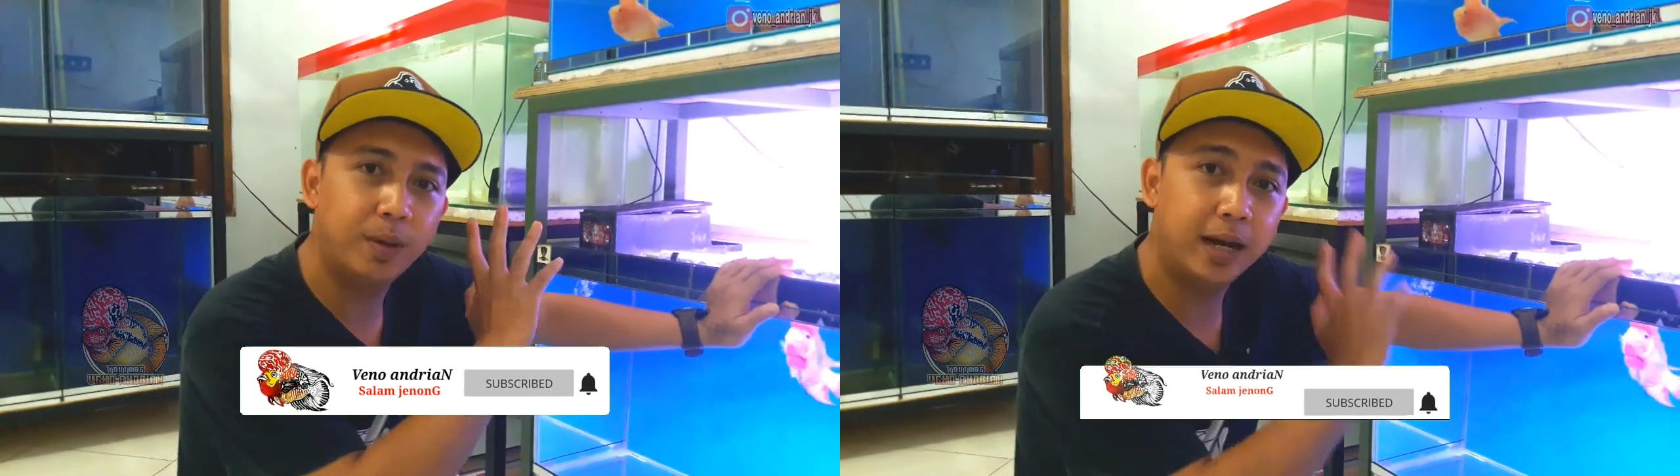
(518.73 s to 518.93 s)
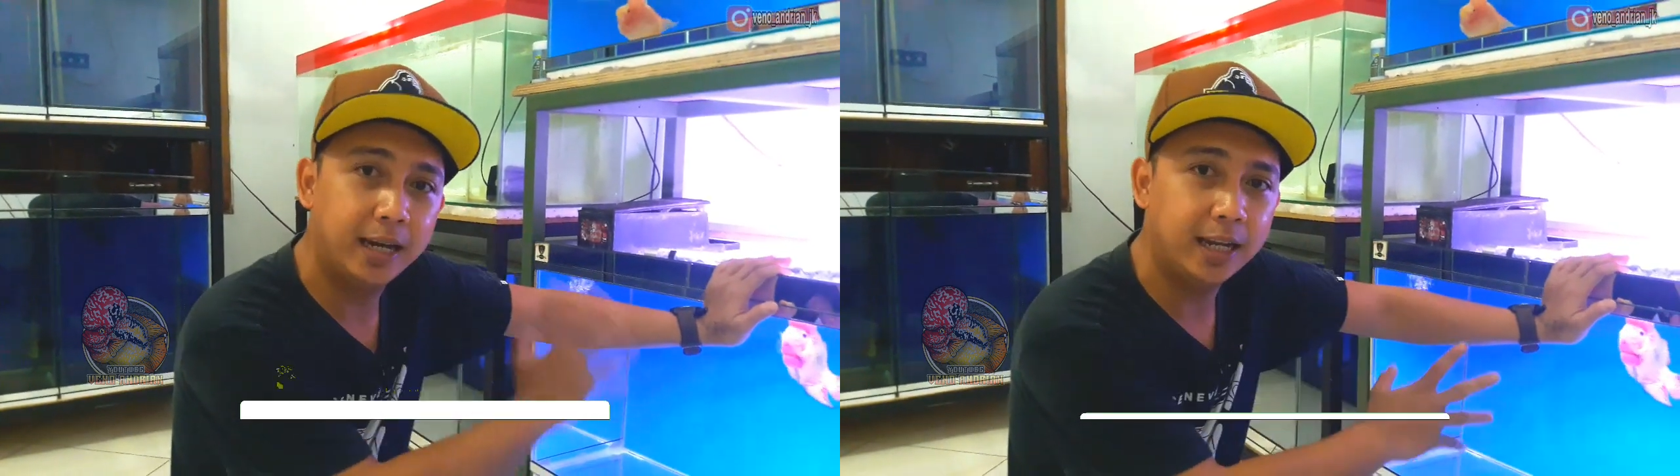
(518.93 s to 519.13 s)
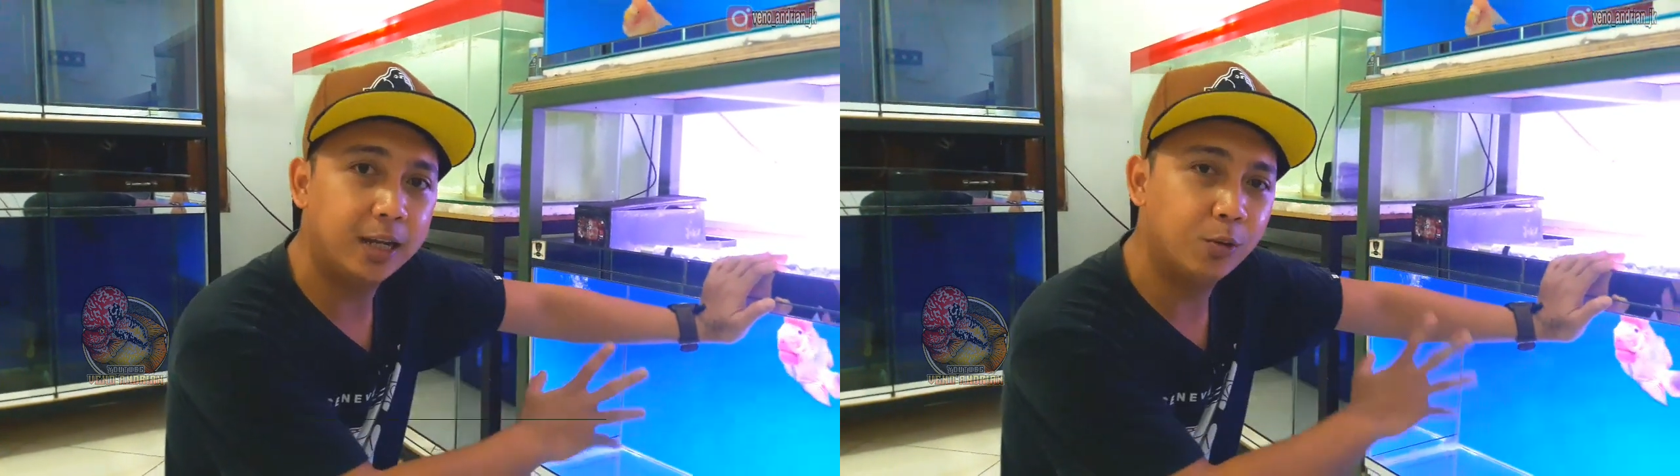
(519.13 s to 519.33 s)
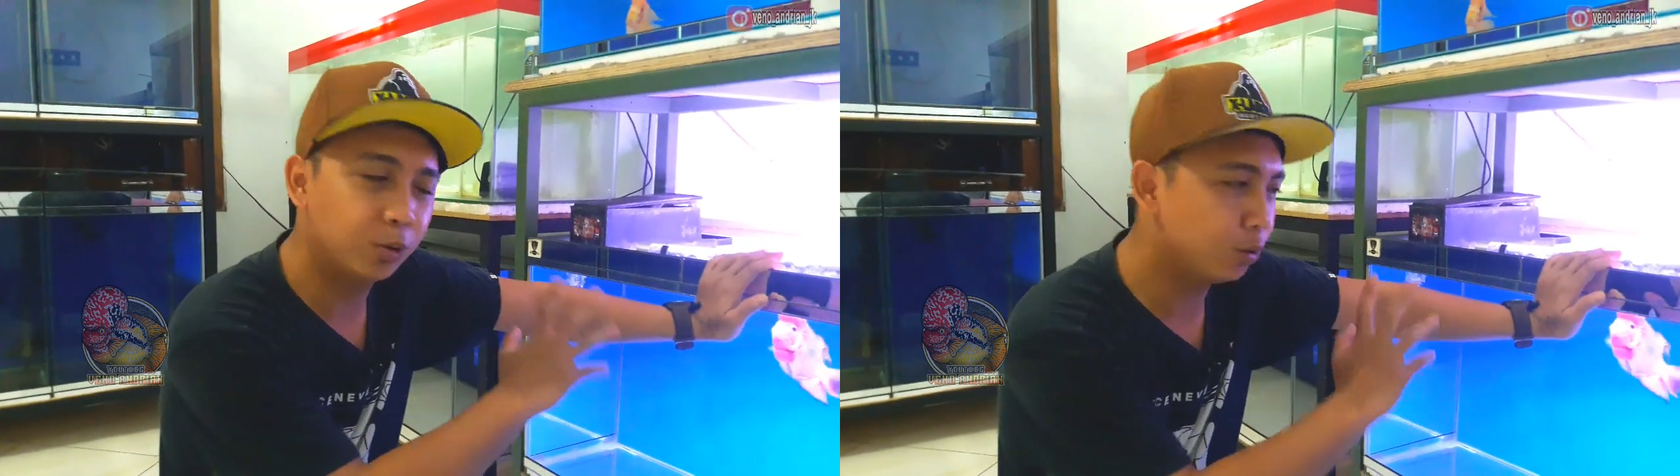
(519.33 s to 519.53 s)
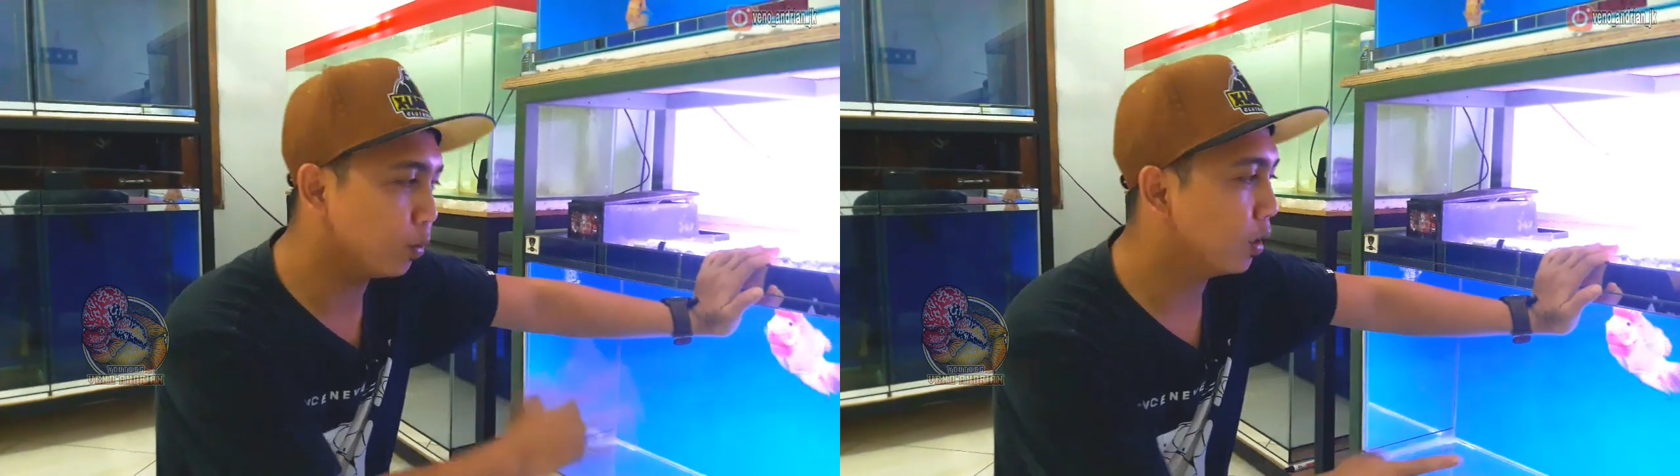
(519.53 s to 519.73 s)
breeding
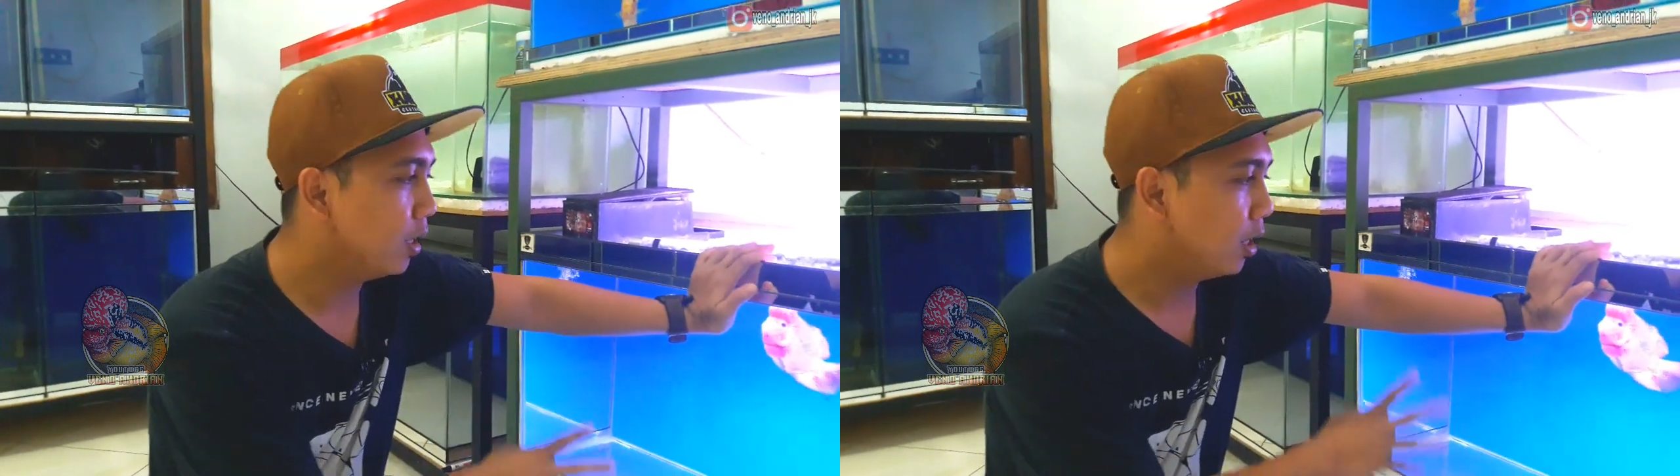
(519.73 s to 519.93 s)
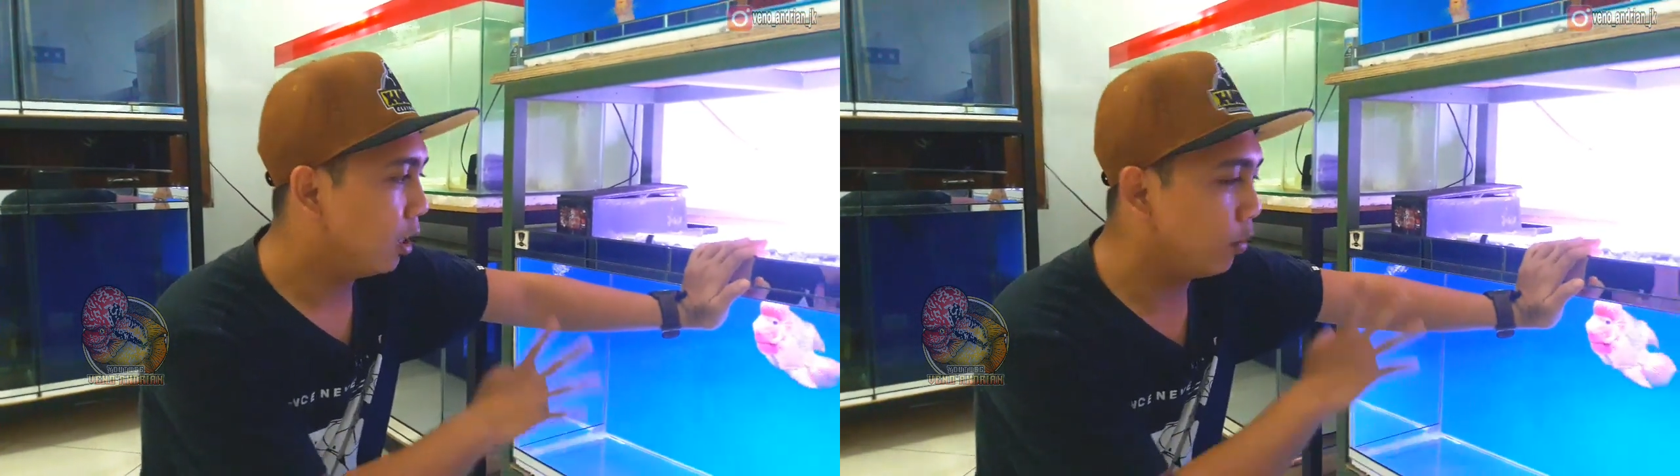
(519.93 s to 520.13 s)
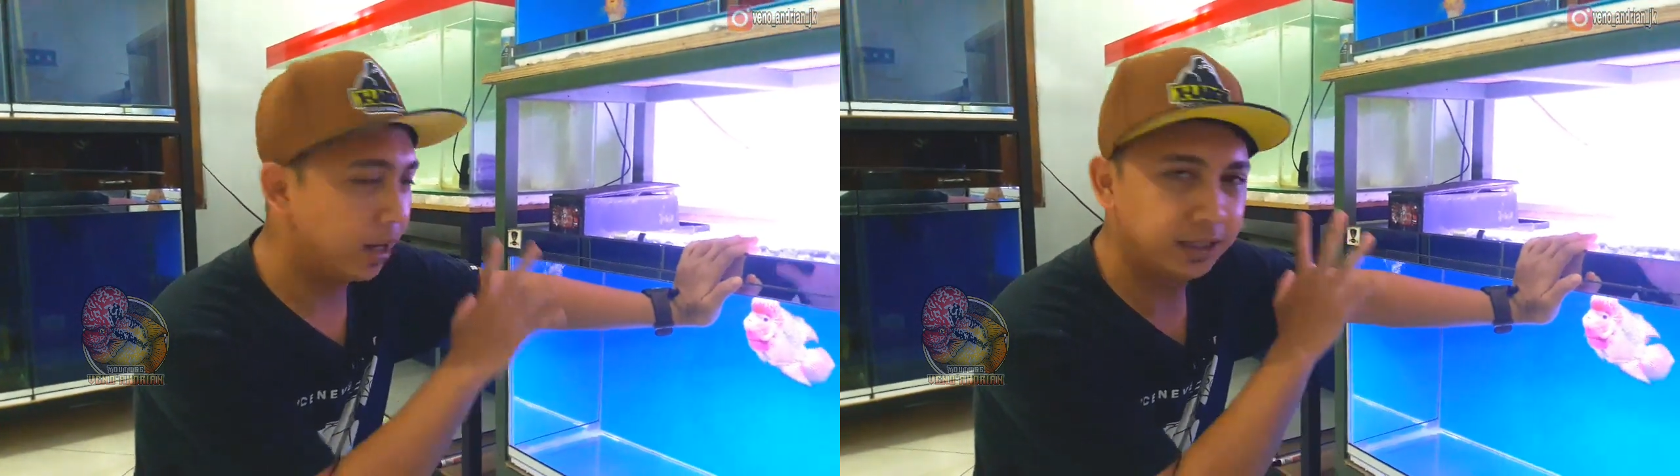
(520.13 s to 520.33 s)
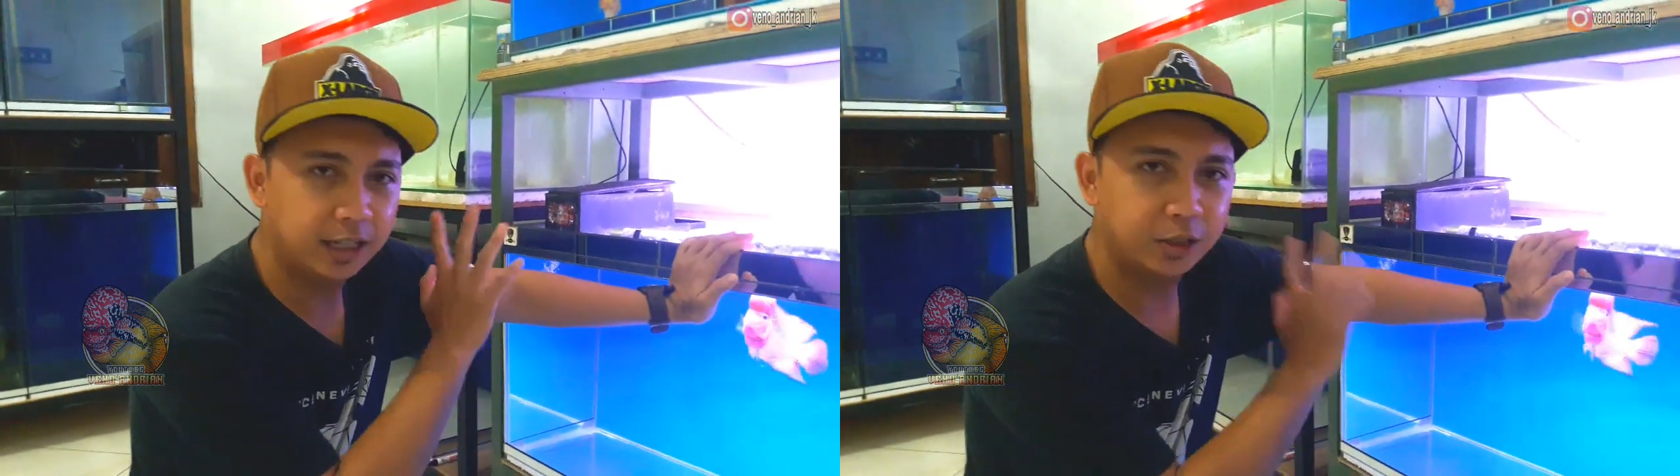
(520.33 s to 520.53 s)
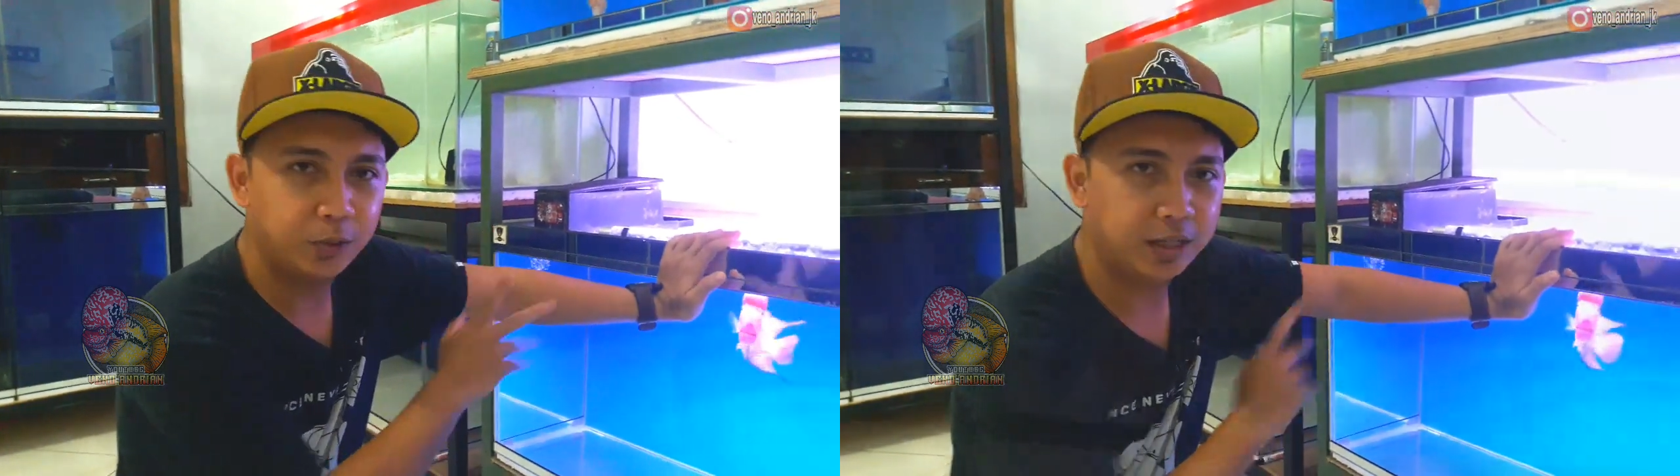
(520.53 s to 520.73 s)
untuk lohan
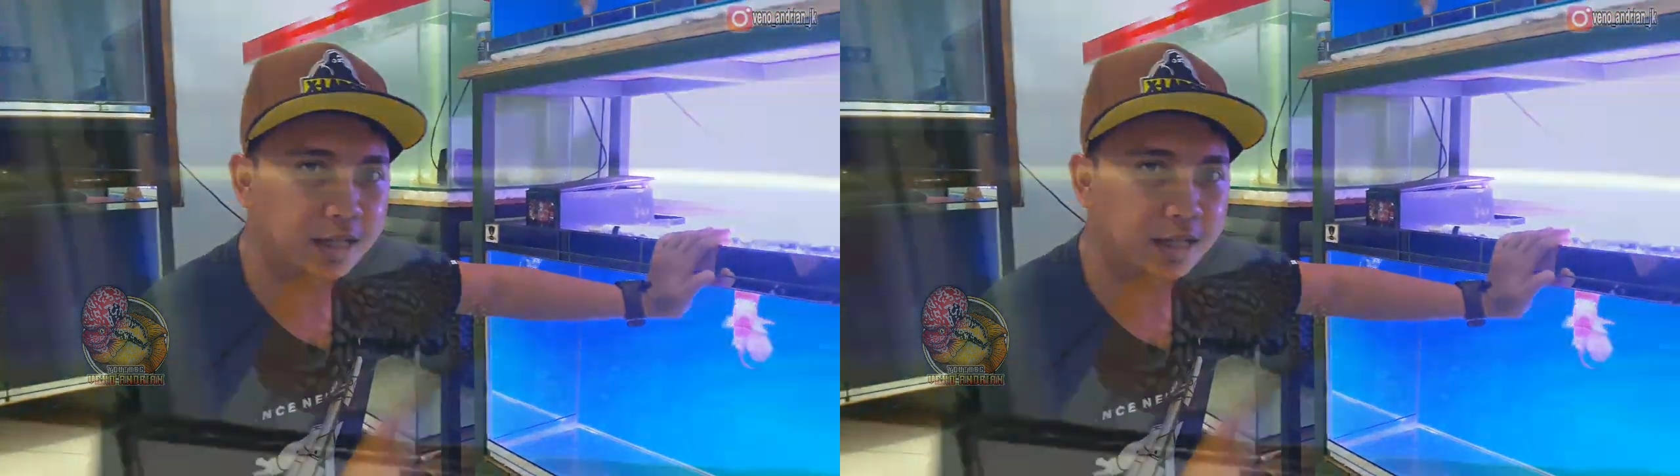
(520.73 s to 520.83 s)
cencu